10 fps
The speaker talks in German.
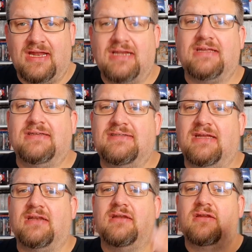Gell?
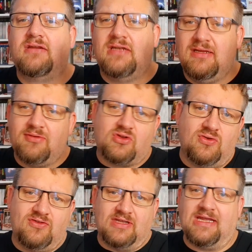Christian, liebe
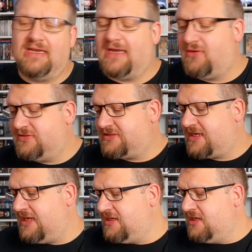Grüße gehen raus,
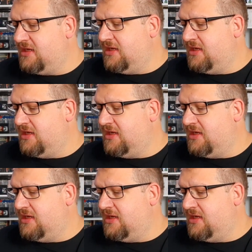gell?